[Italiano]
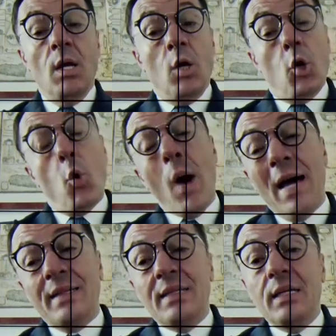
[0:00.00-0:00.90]

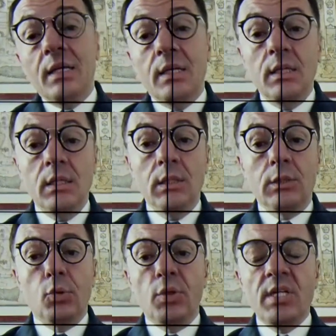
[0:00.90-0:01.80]
Guardi, il
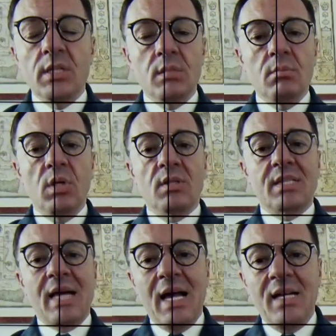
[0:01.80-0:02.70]
turismo
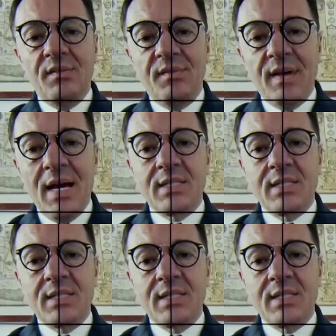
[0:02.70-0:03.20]
salva